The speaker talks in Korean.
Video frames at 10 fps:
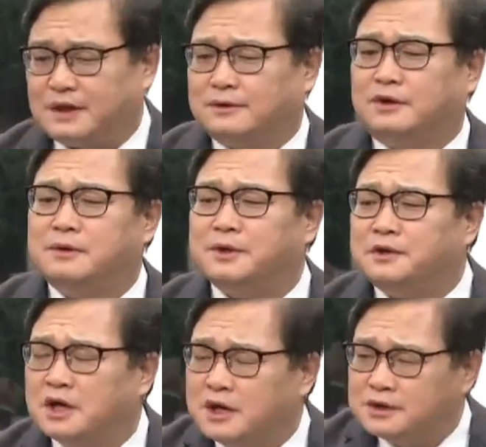그러면
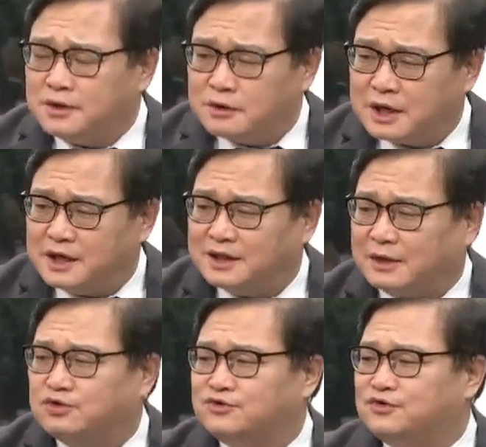서로 간에
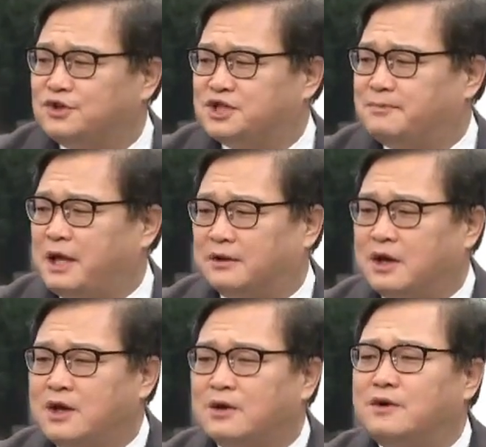다툴 수도 있지만
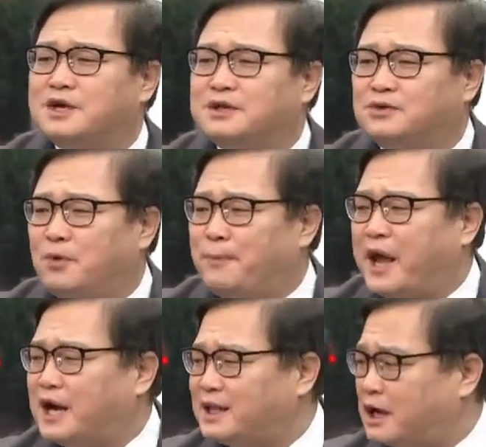거기서 또
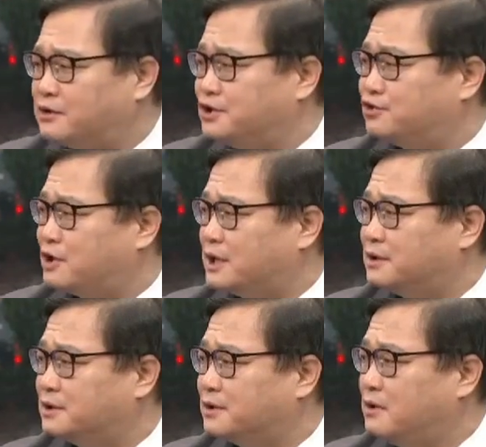패가 나눠질 수가
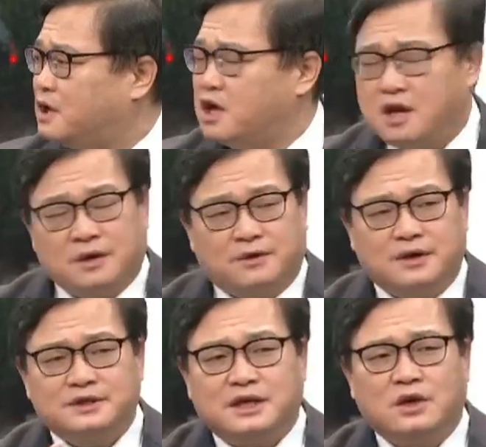있거든요.
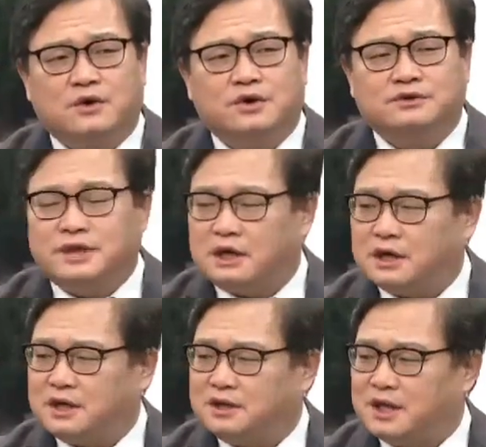굉장히 어려운
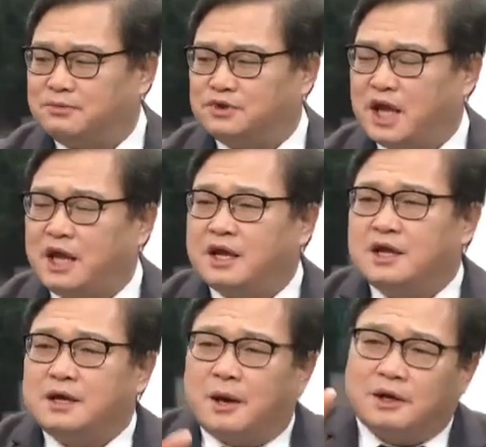상황이기 때문에
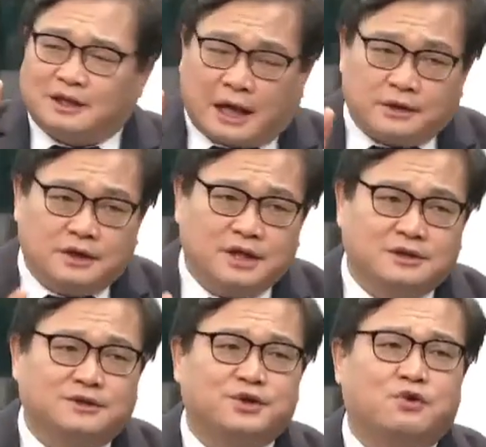당연히
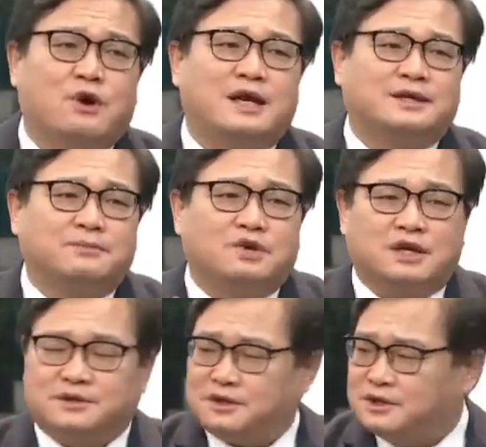의료와
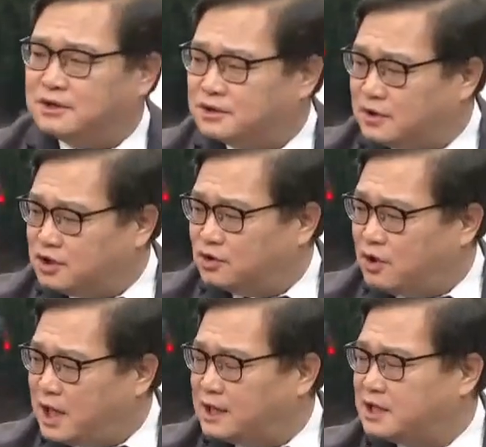생물학적인 처치도
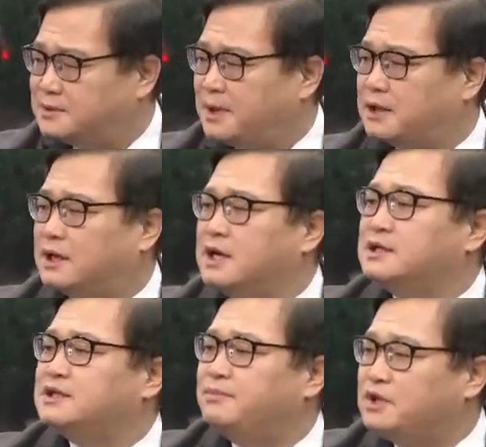해야 되지만
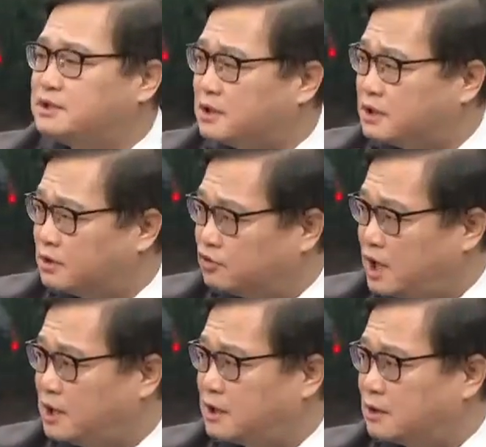심리적인 것도
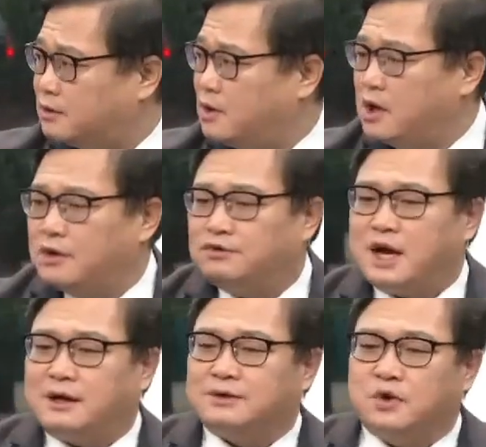해야 되고 음. 우리
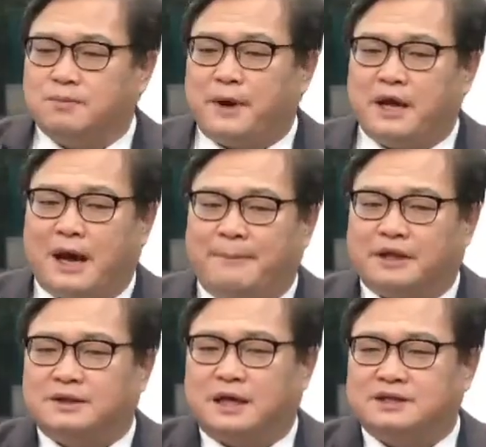아까 송파의
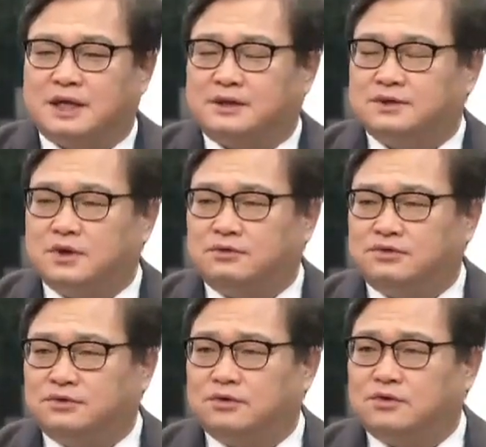아파트 단지 같은
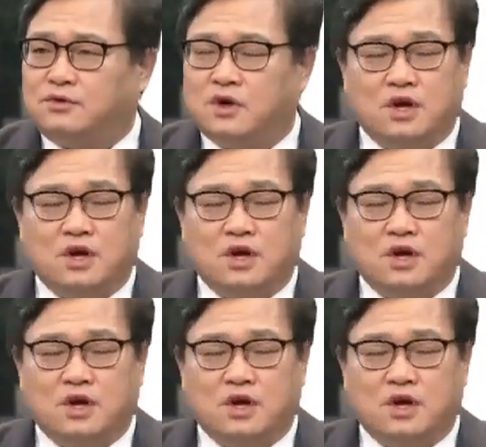경우도 그렇고